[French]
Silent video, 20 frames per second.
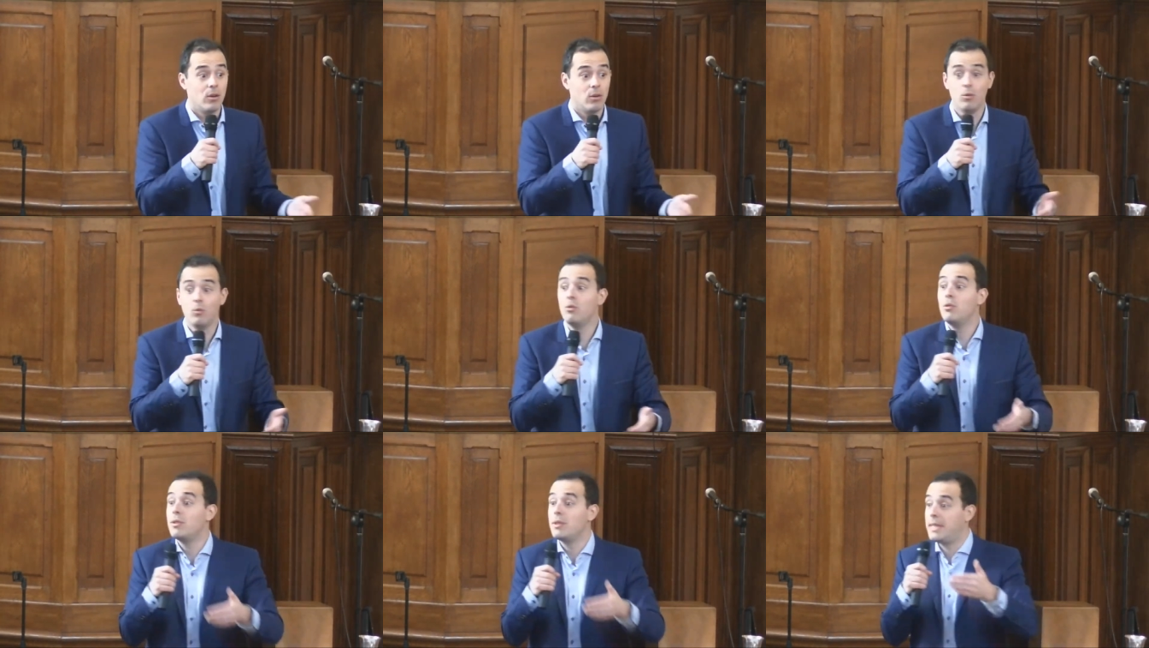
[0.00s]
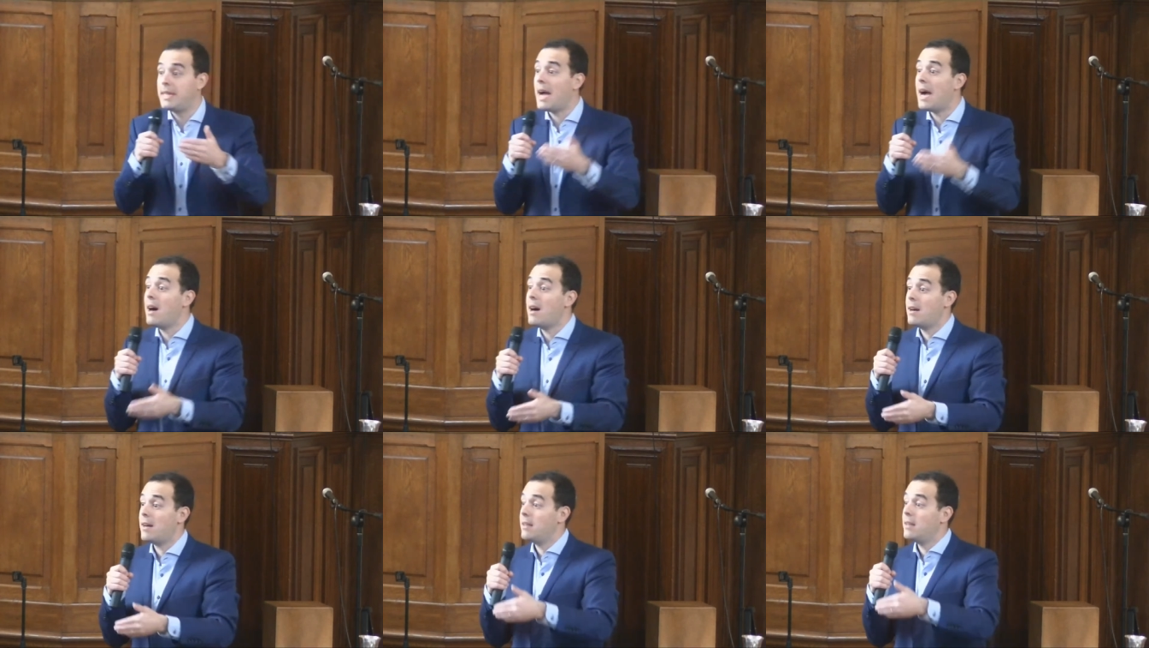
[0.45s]
où il y
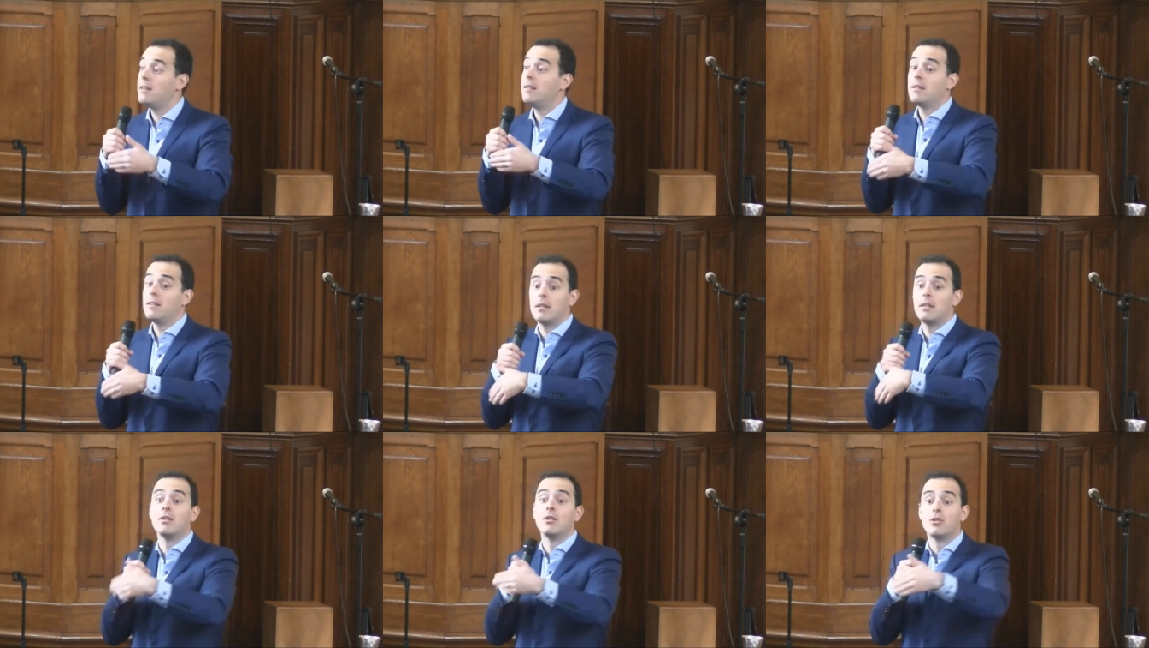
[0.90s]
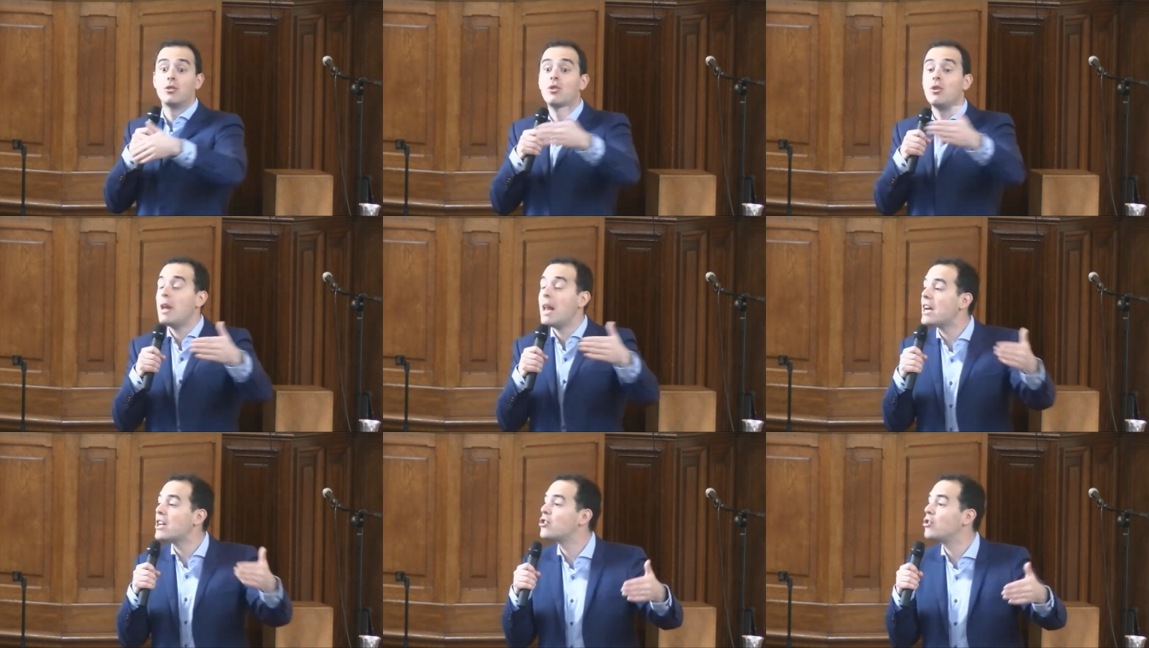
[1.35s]
a
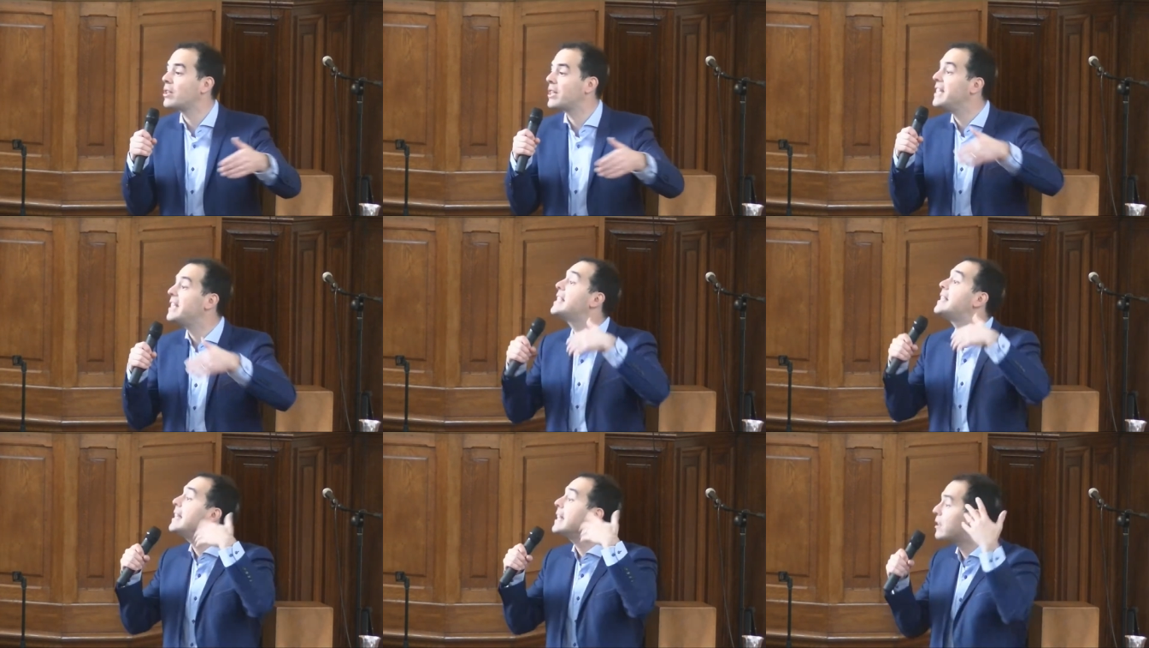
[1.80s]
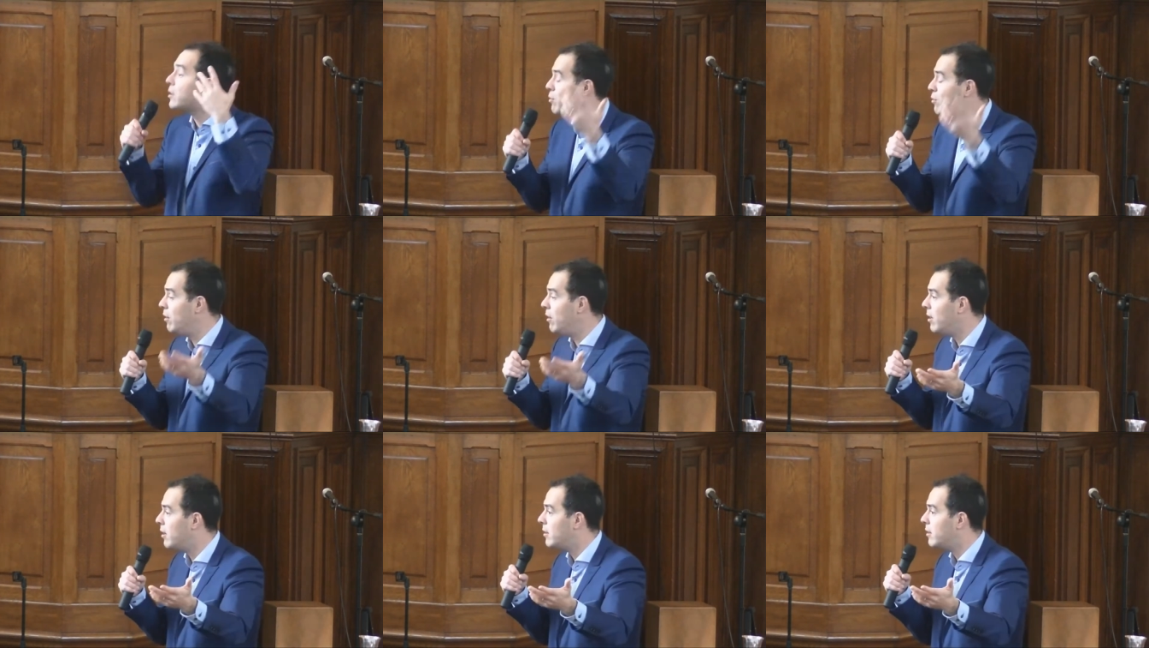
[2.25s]
de l'argent qui
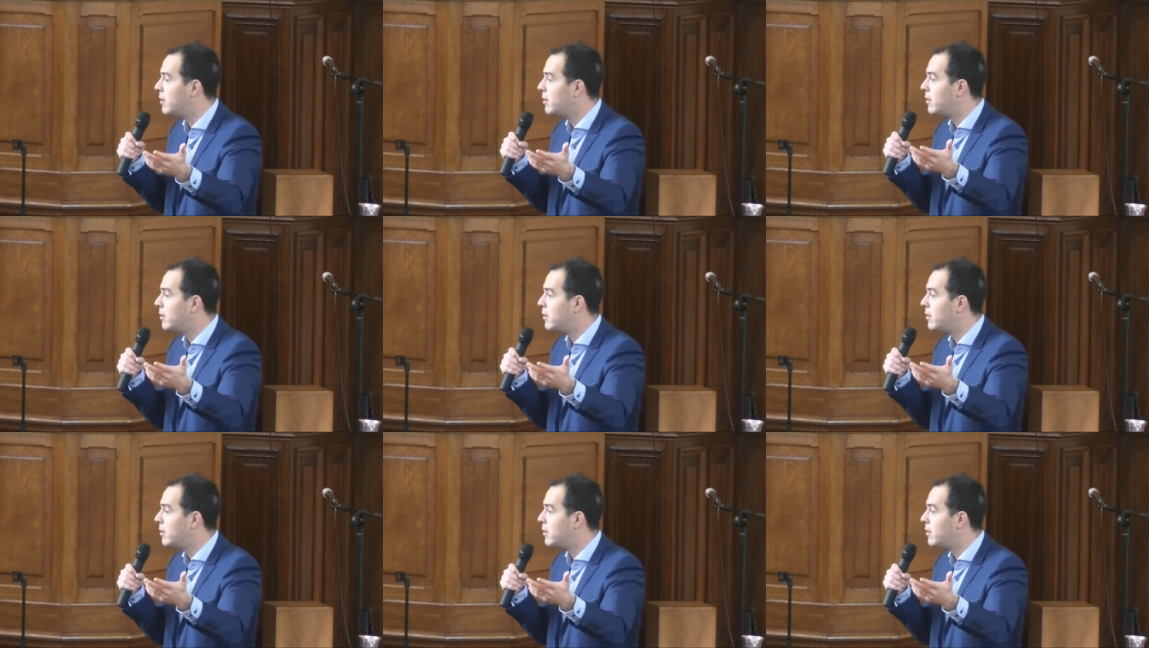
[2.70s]
circule,